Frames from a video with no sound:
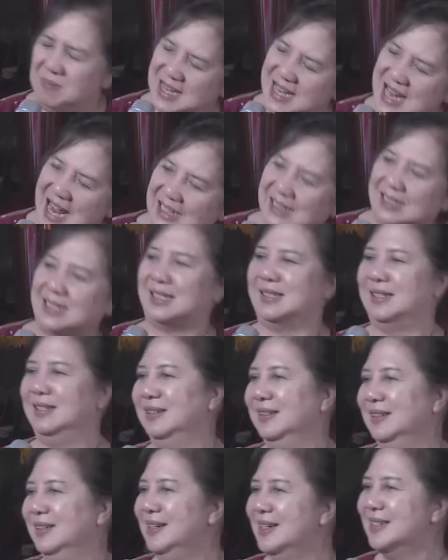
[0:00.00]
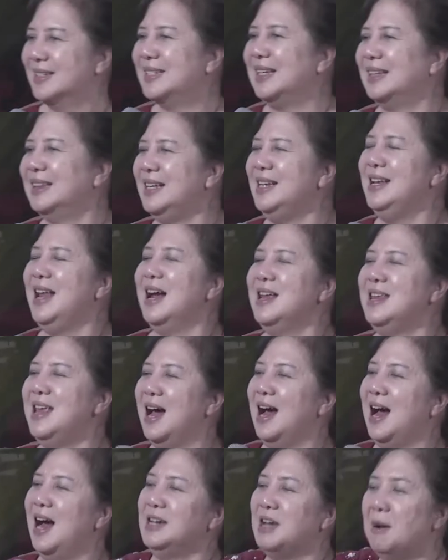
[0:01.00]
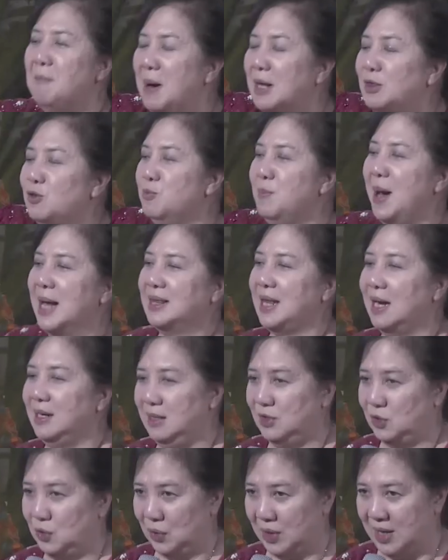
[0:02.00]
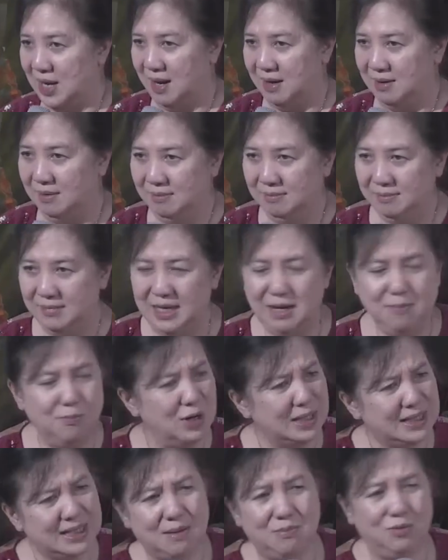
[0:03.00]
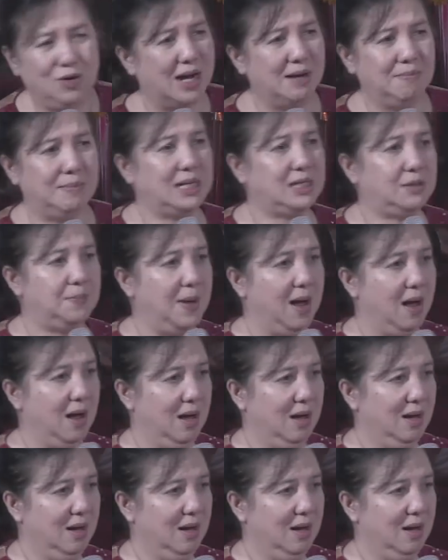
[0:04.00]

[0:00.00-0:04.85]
yes, setidaknya ada batu bata di surga. Jadi buat saya bukan mesbah.